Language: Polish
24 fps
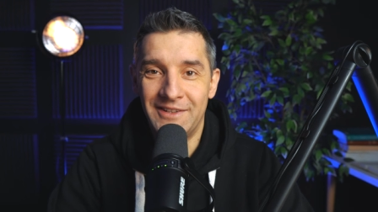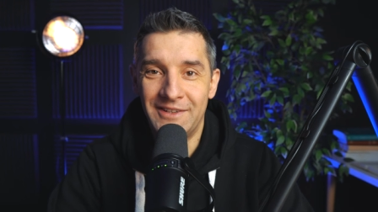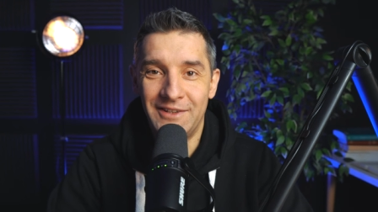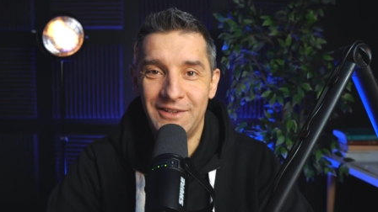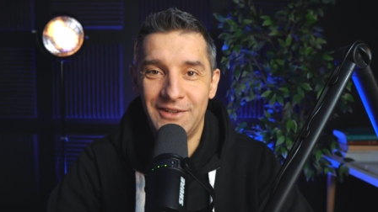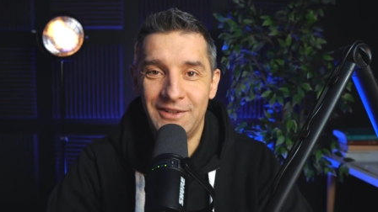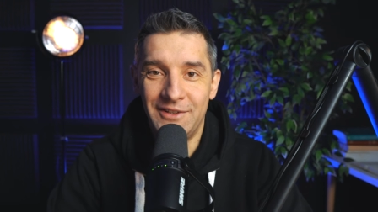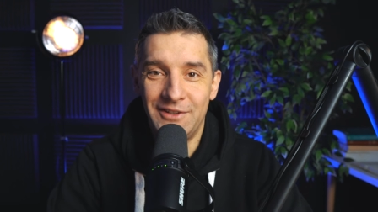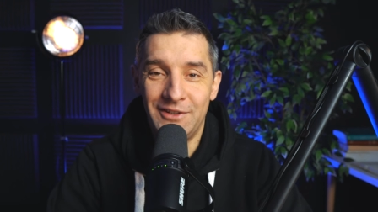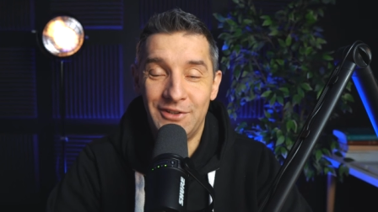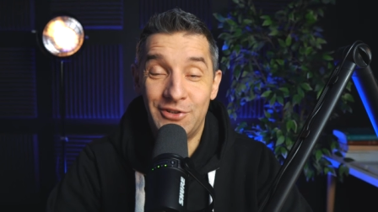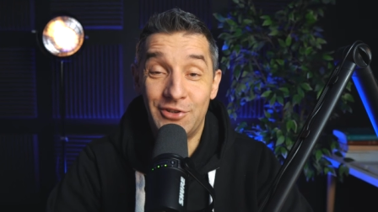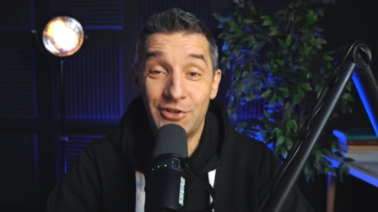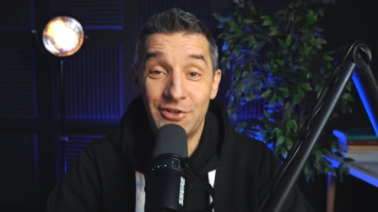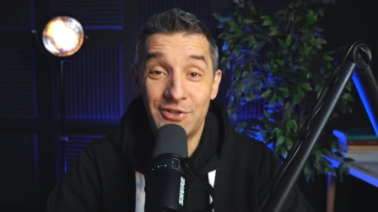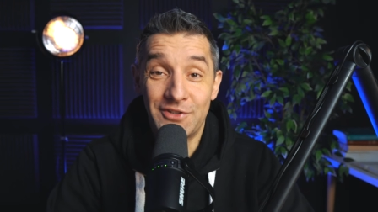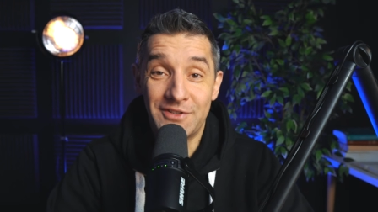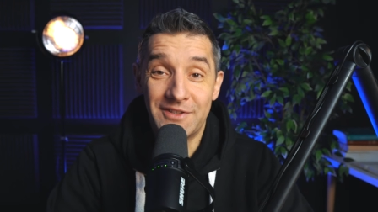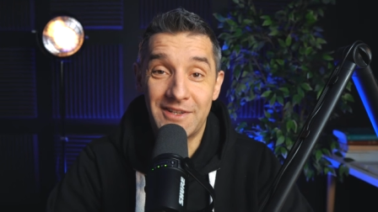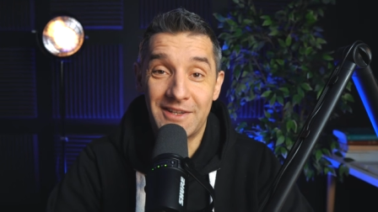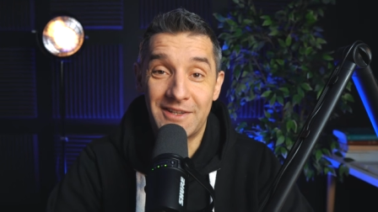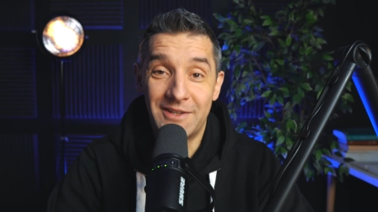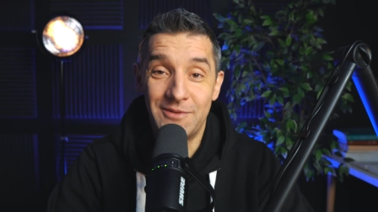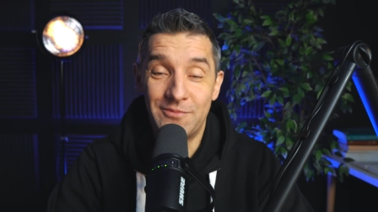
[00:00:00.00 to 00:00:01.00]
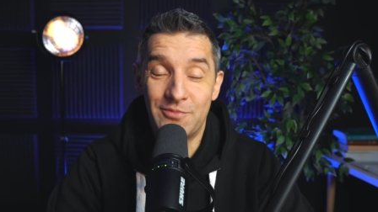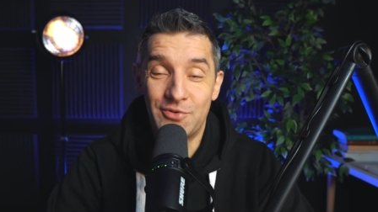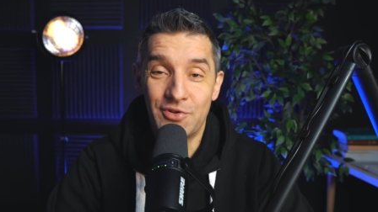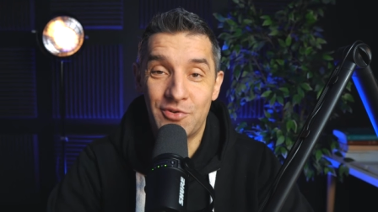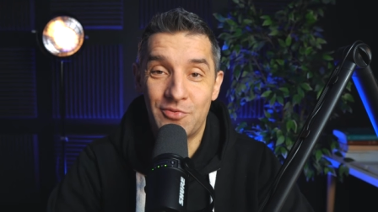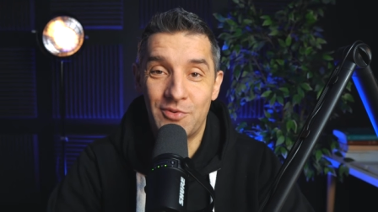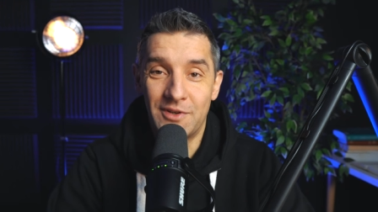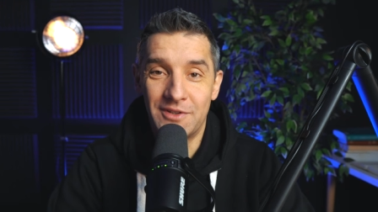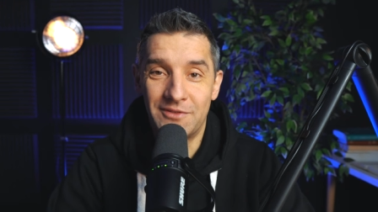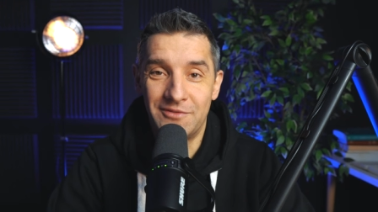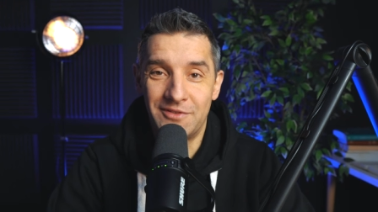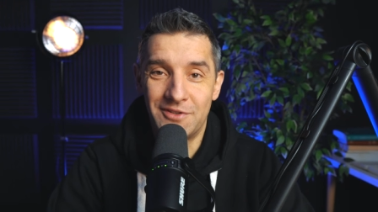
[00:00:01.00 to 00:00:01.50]
i, i to jest taki
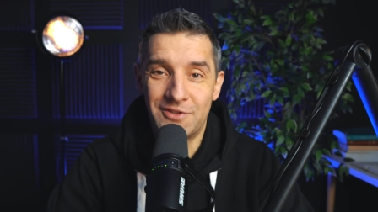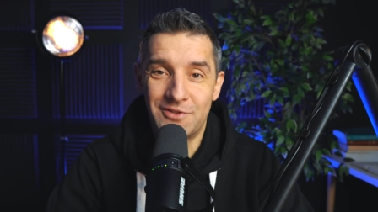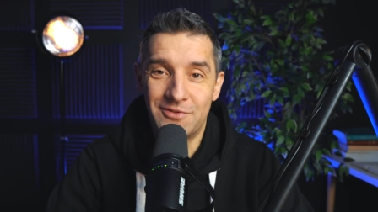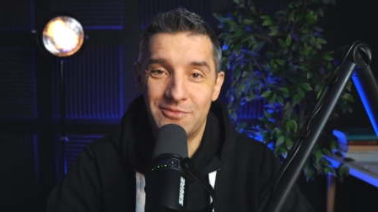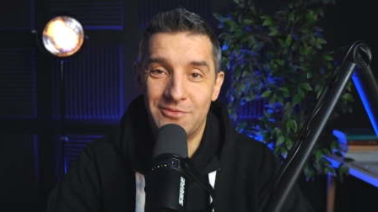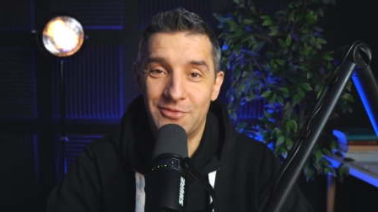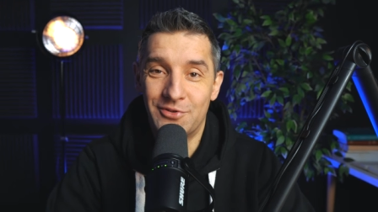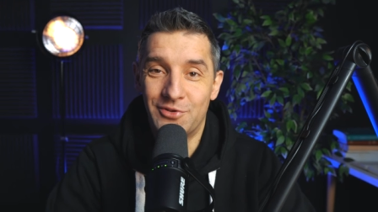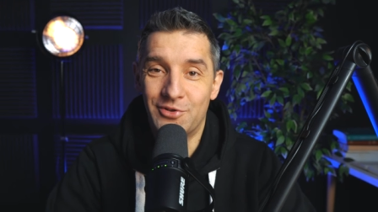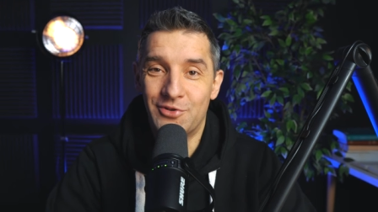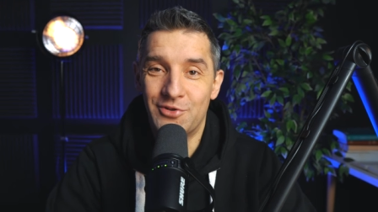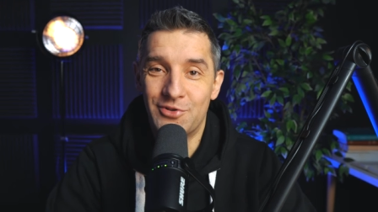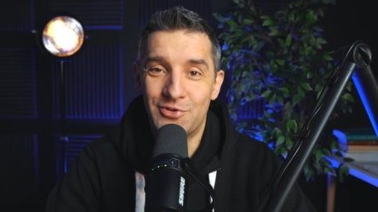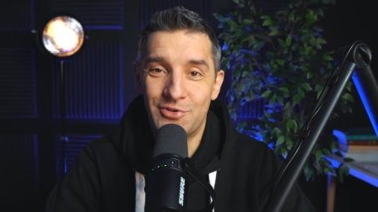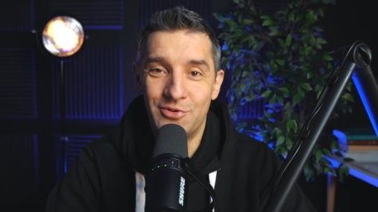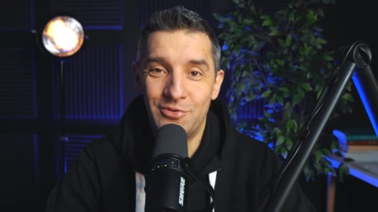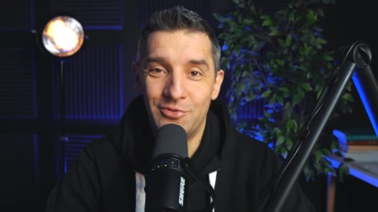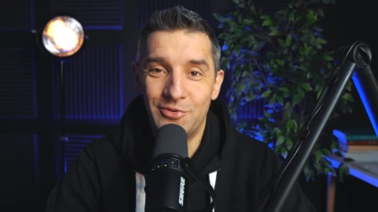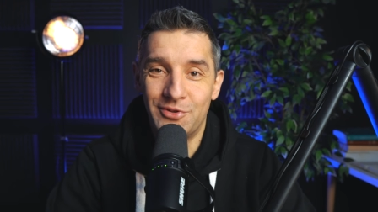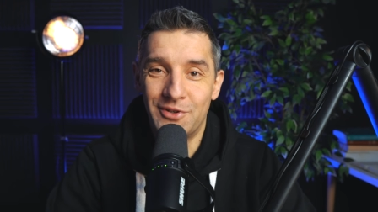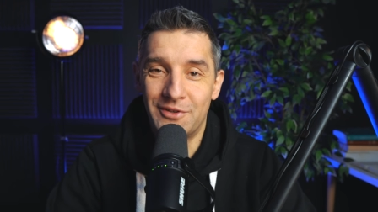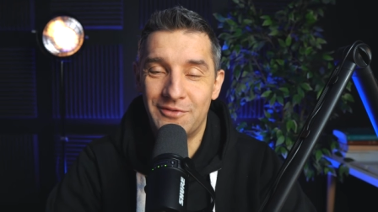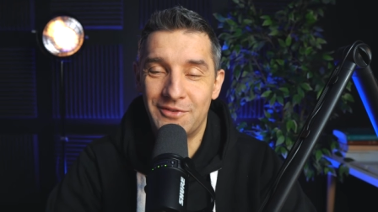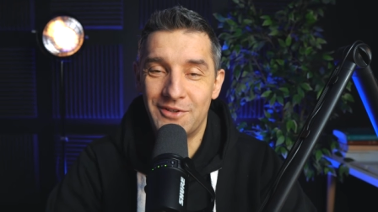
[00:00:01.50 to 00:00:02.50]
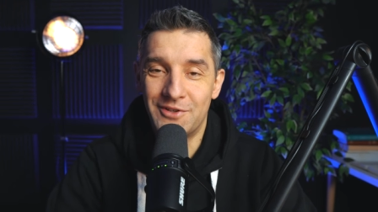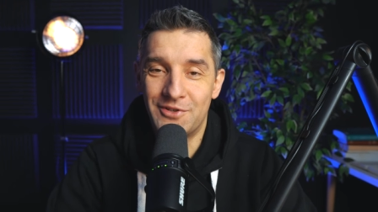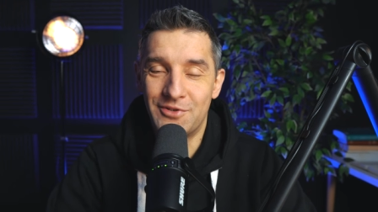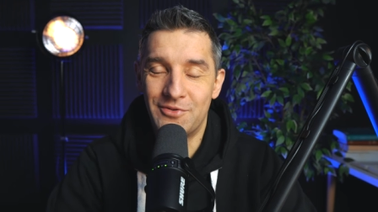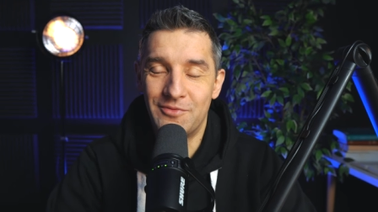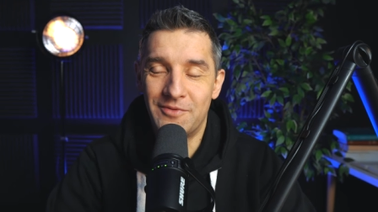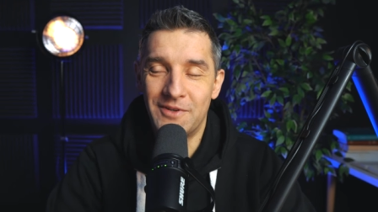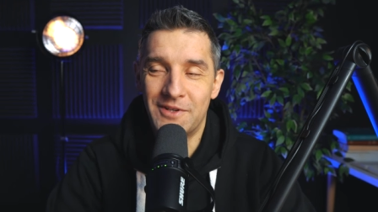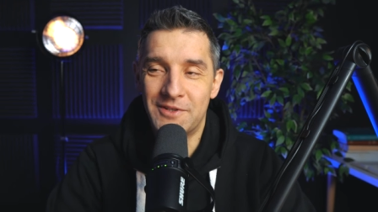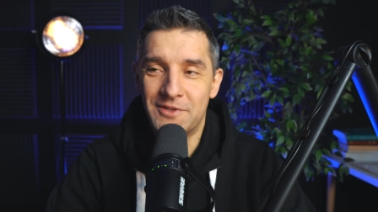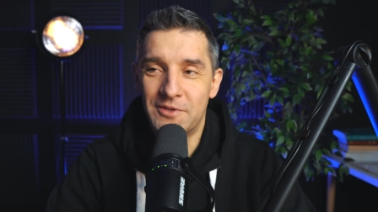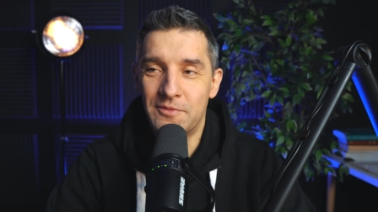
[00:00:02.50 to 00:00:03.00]
przykład, wiecie, mądrości ludowej
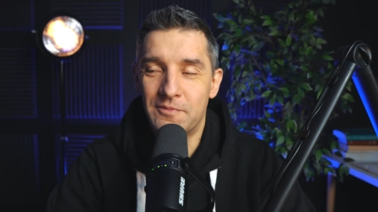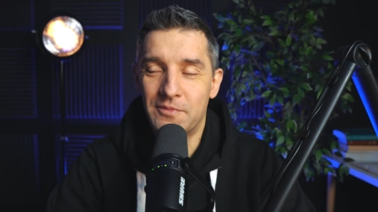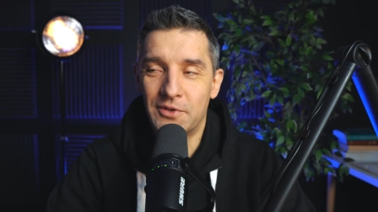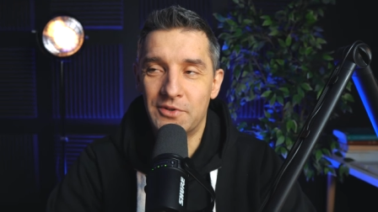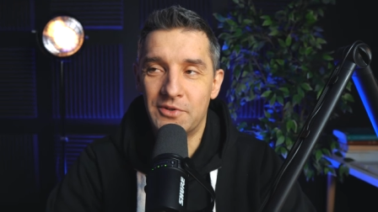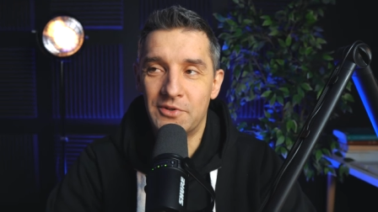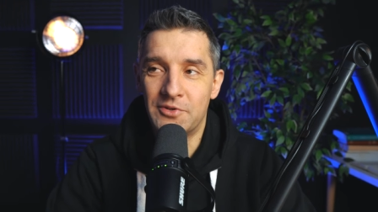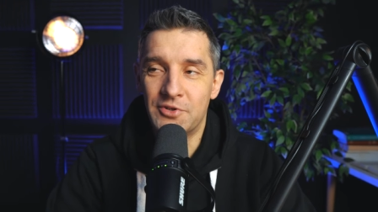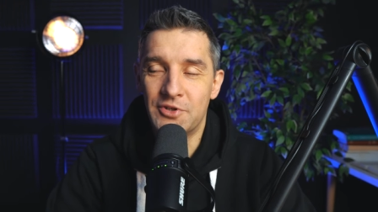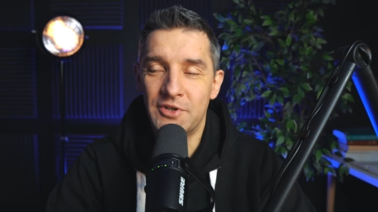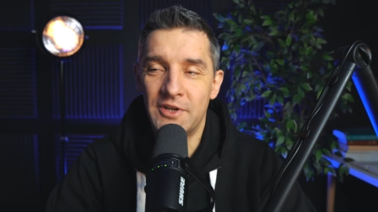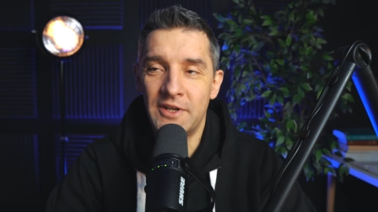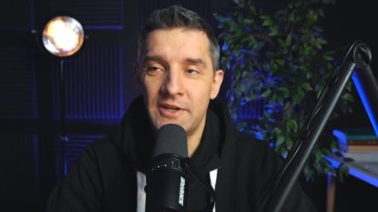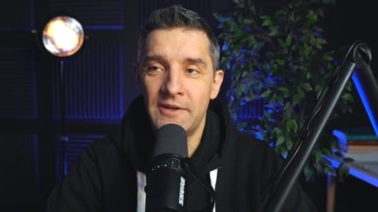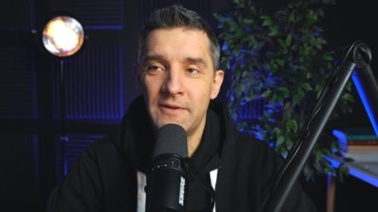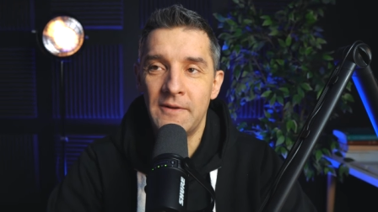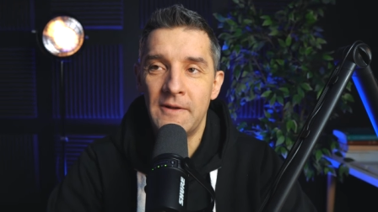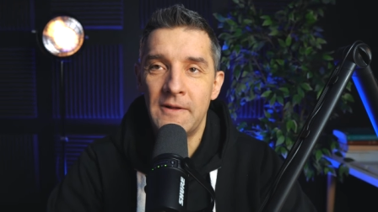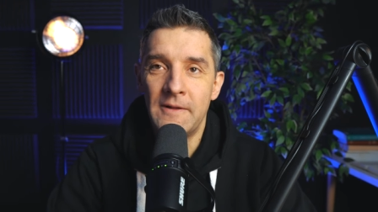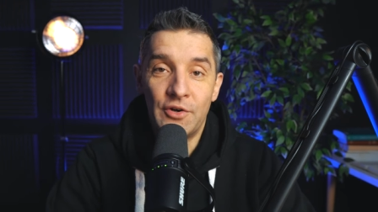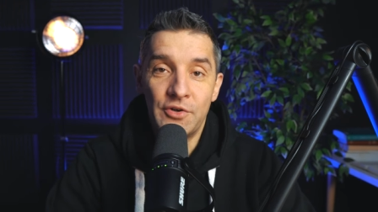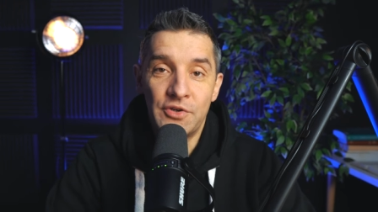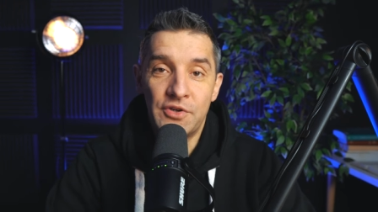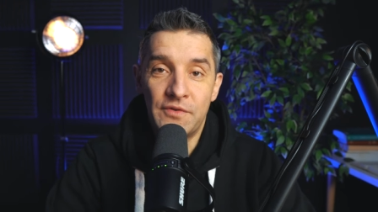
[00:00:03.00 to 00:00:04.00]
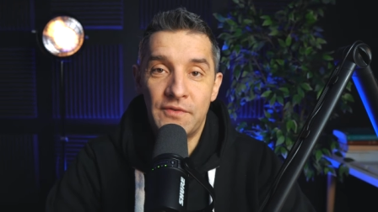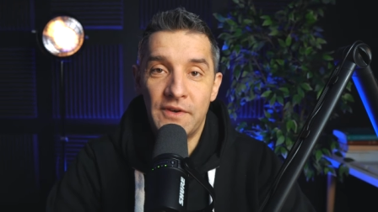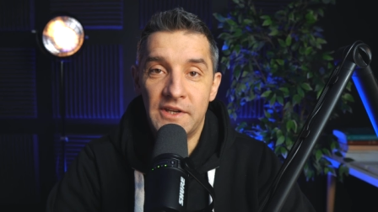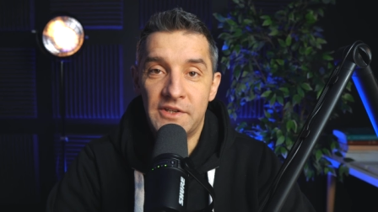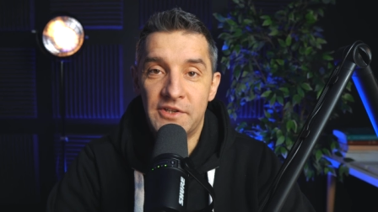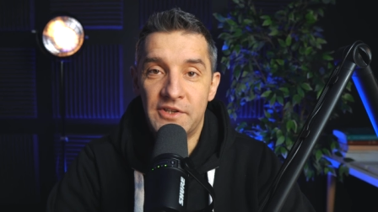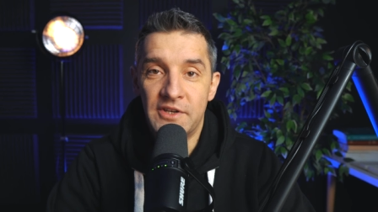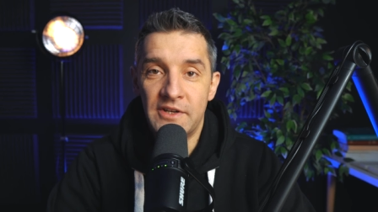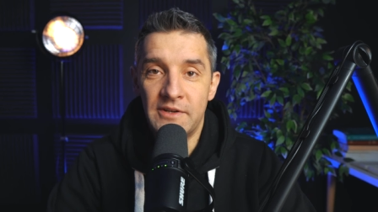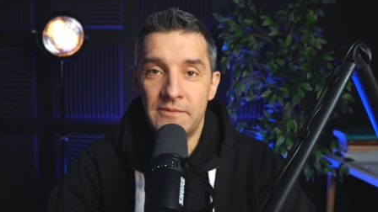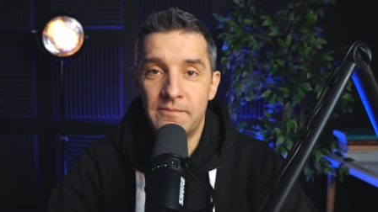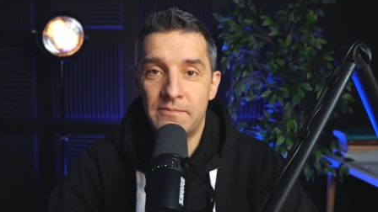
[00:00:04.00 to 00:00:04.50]
czy wiedzy potocznej o
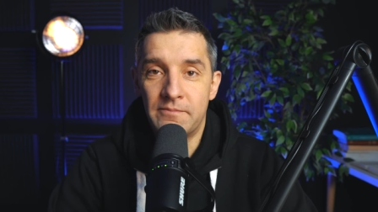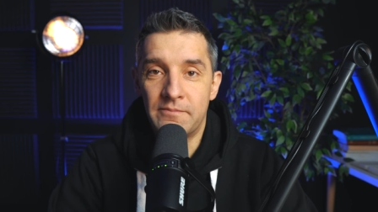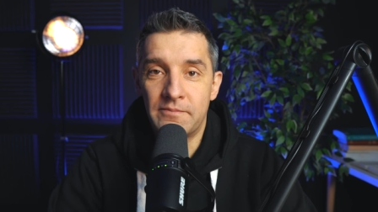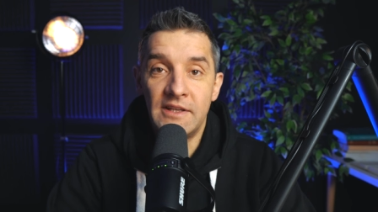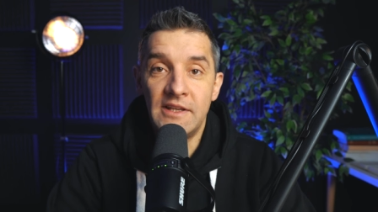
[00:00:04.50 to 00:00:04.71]
świecie.